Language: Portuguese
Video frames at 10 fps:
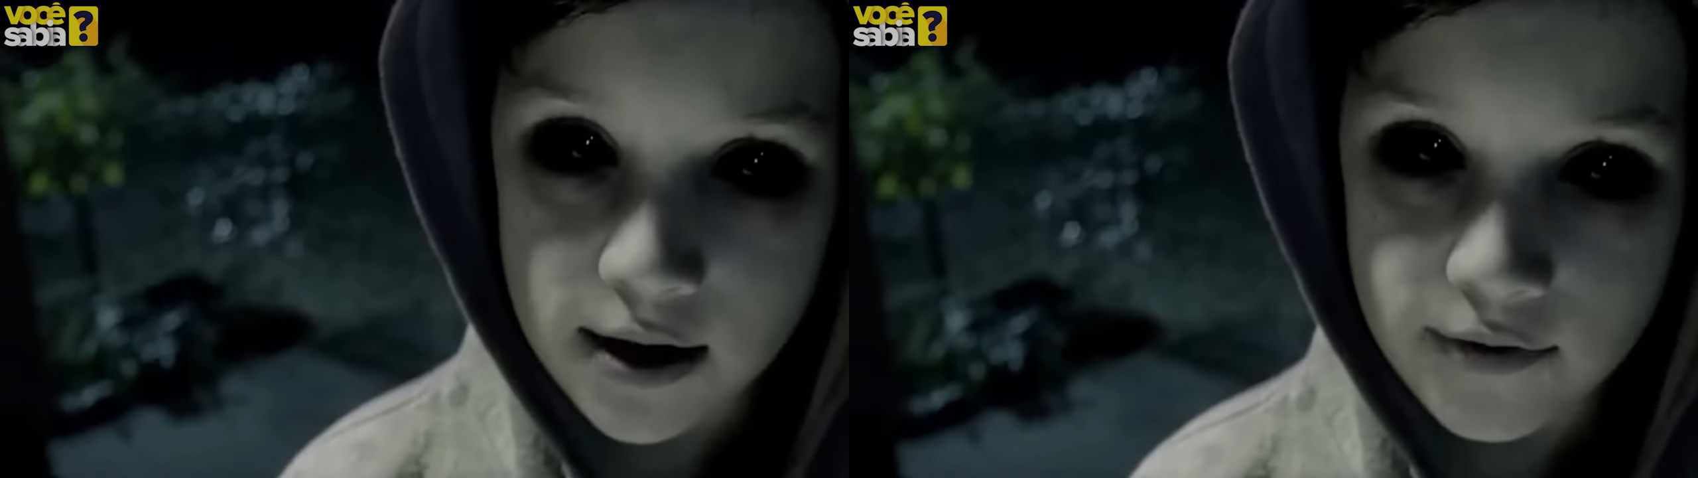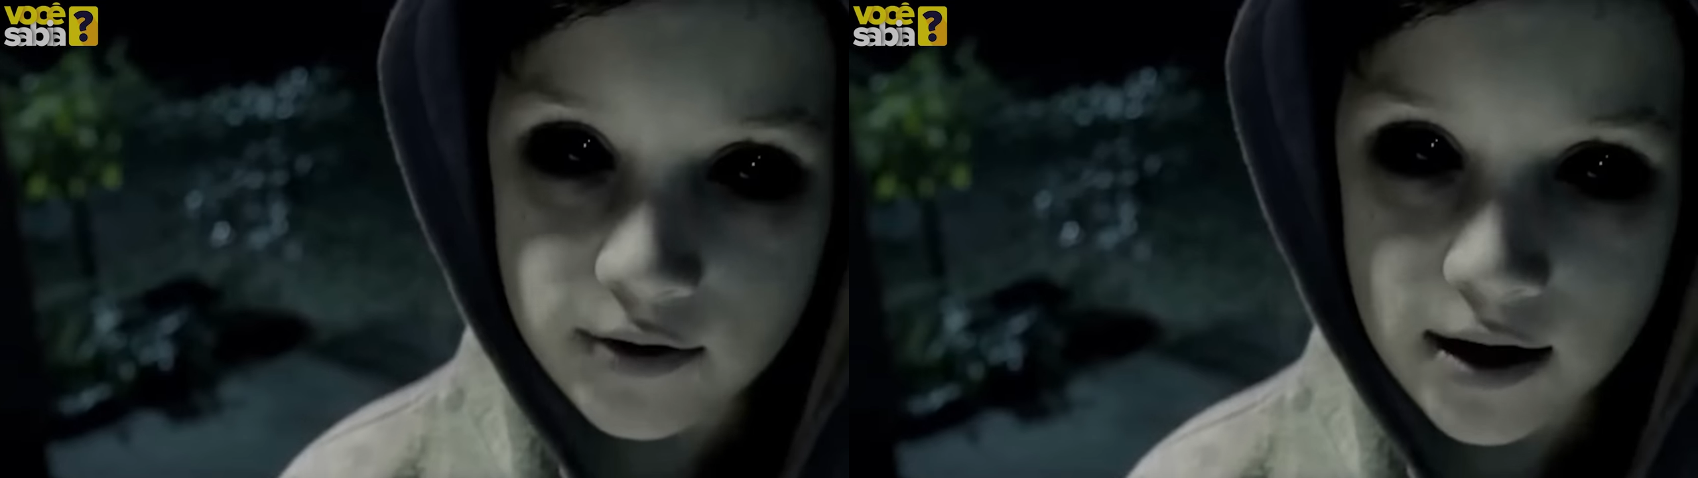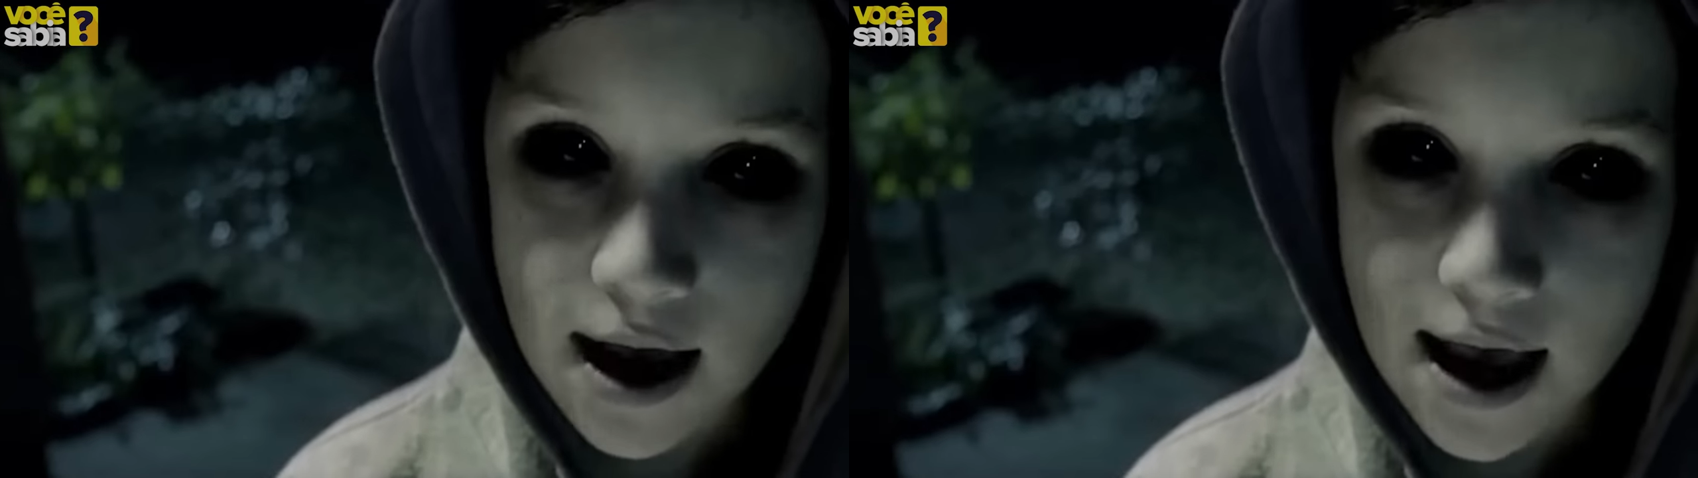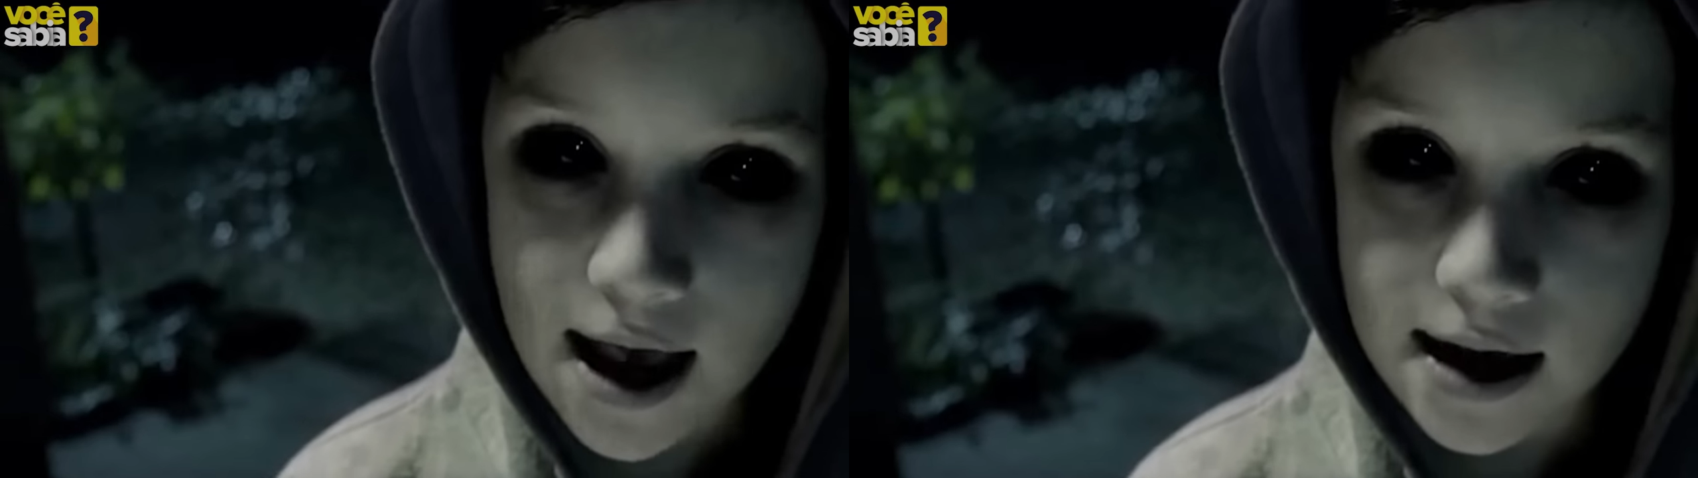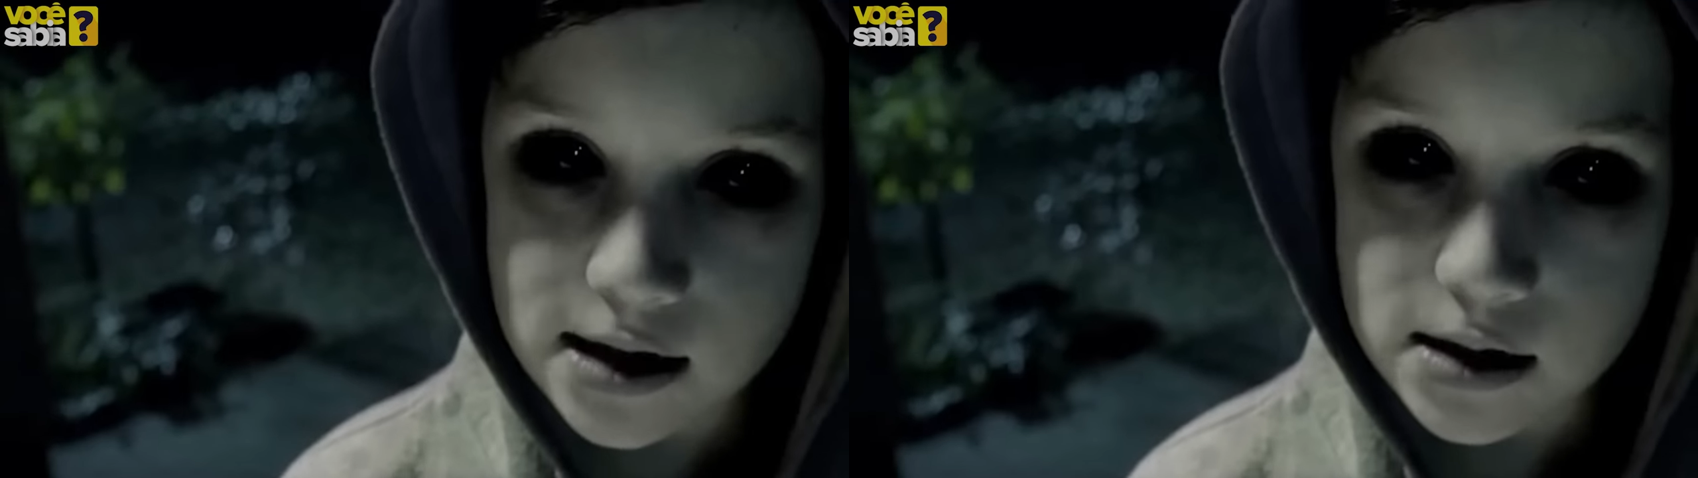ter ouvido
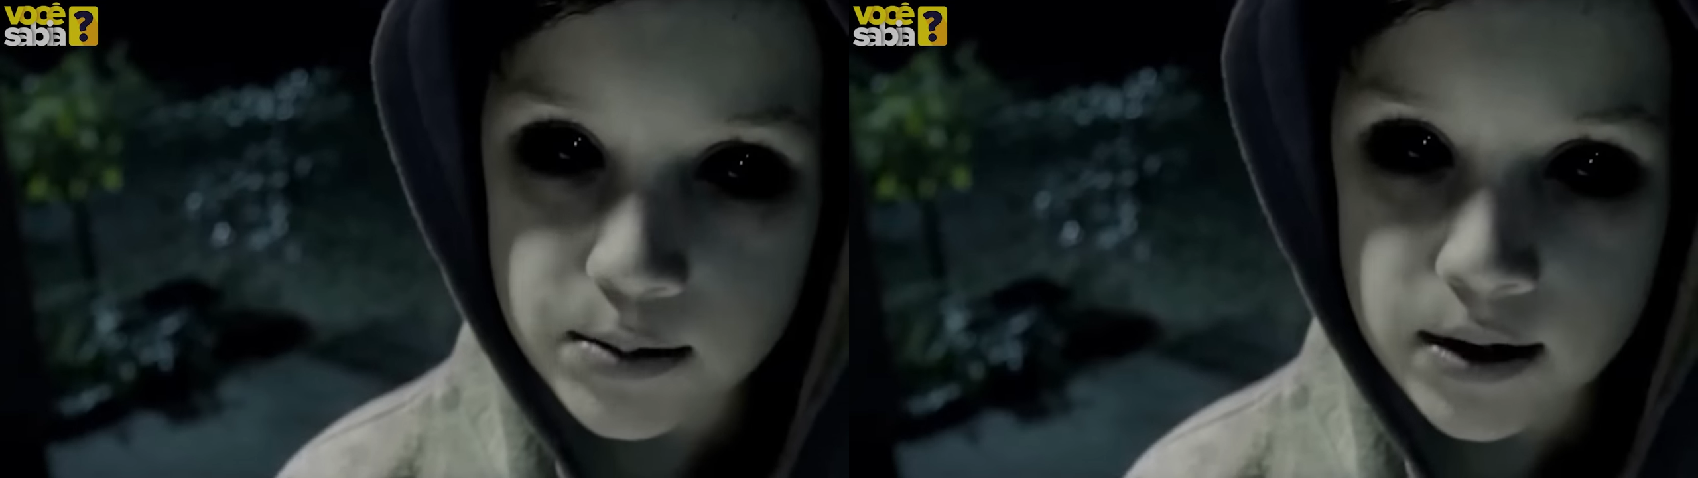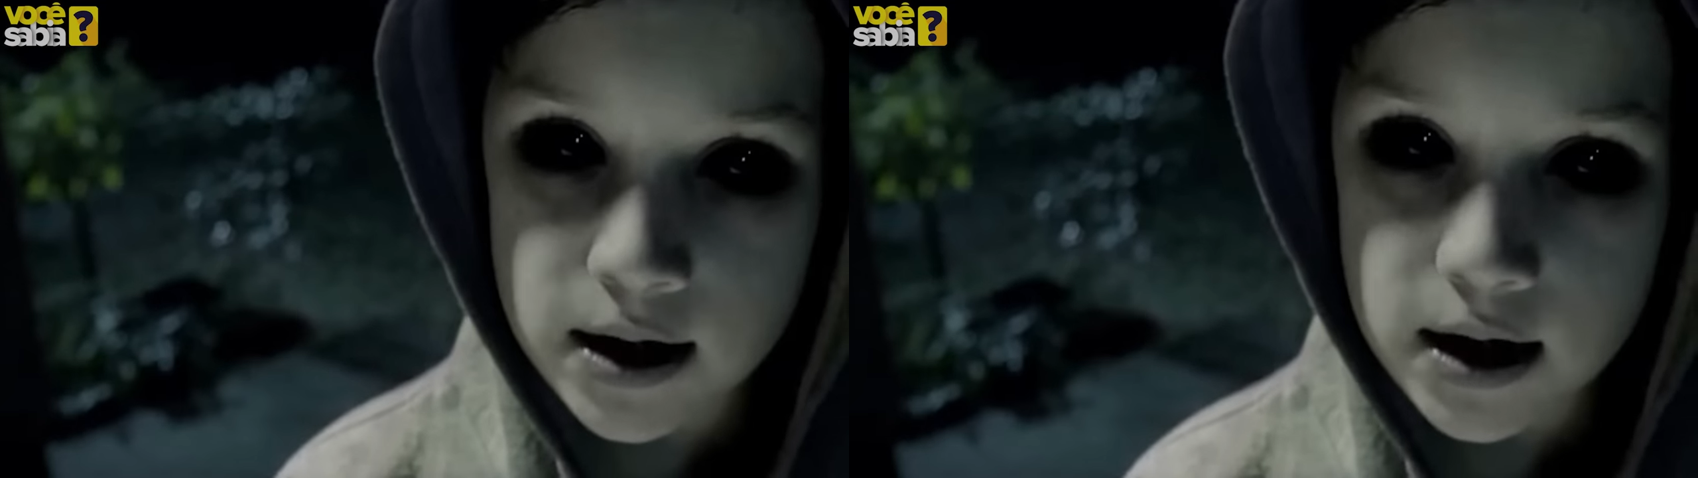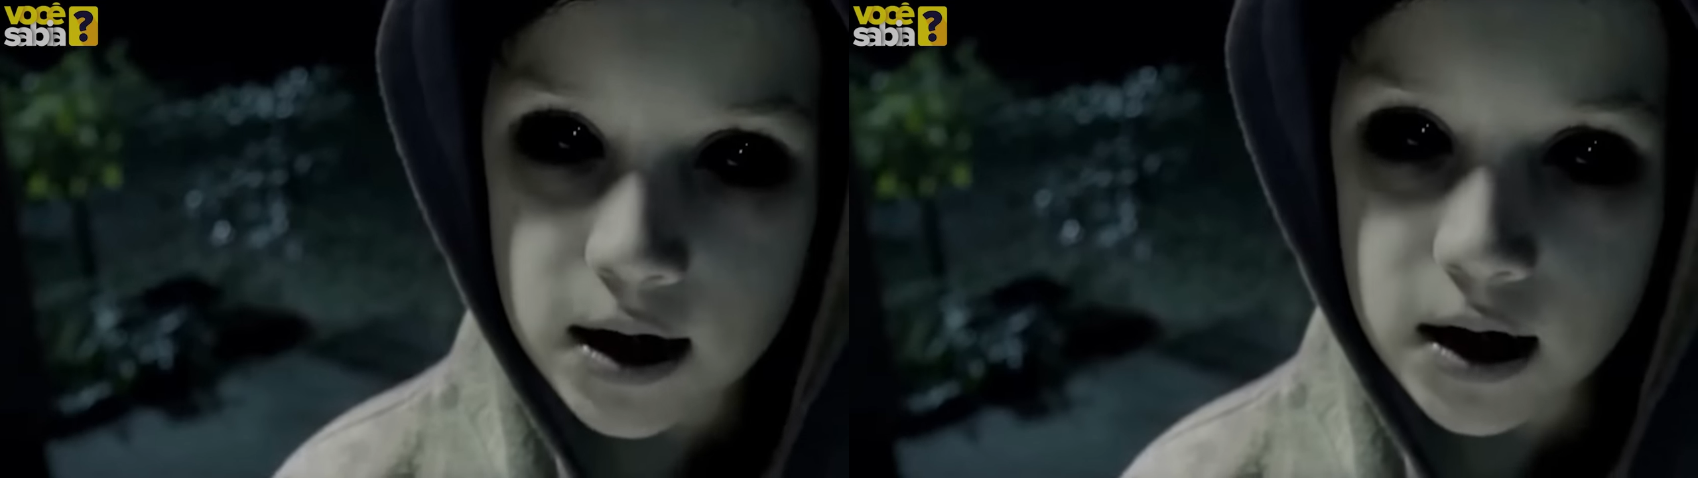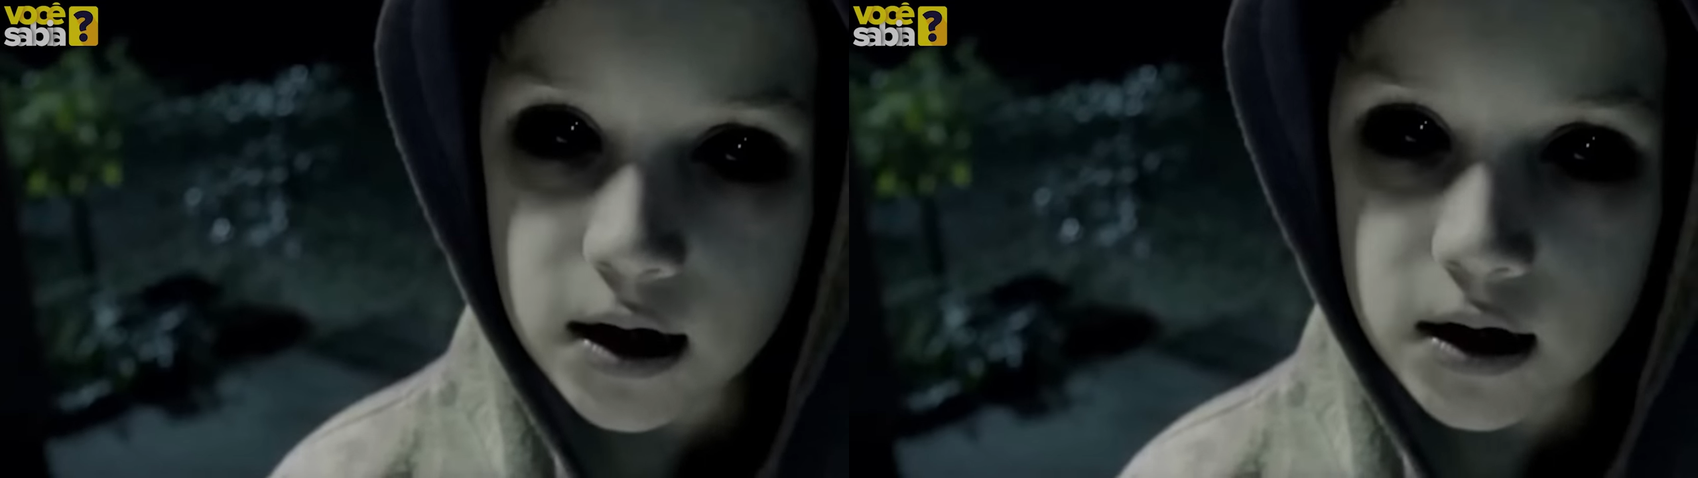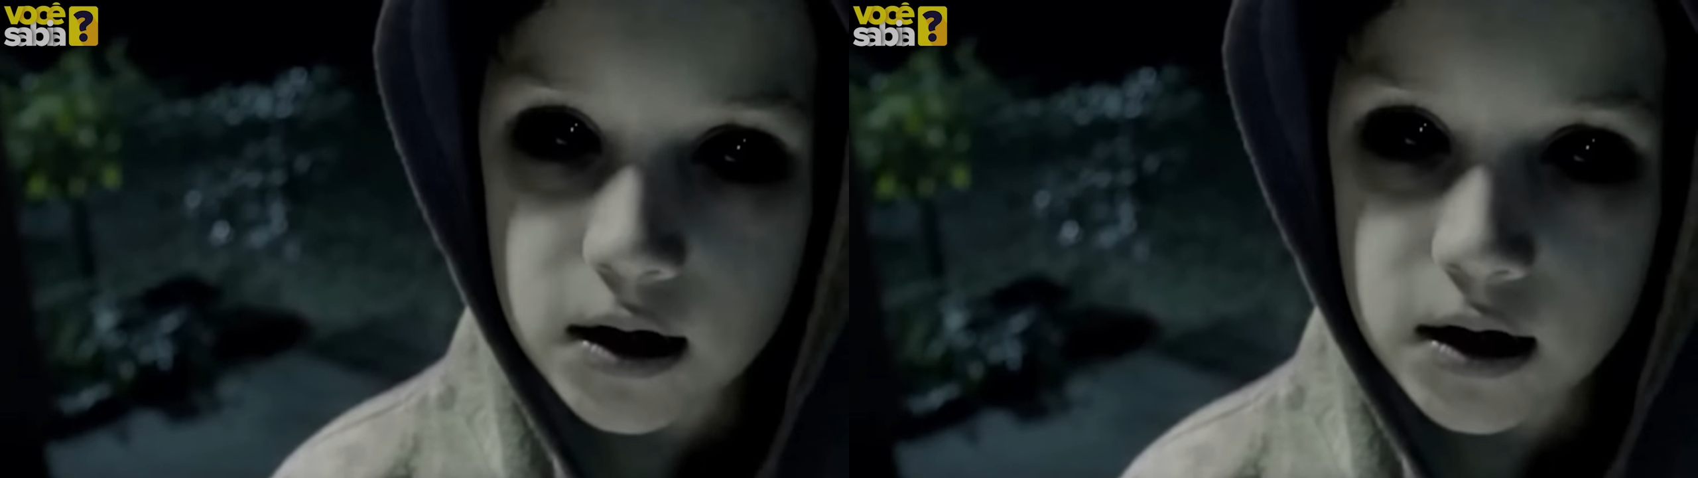falar da profissão do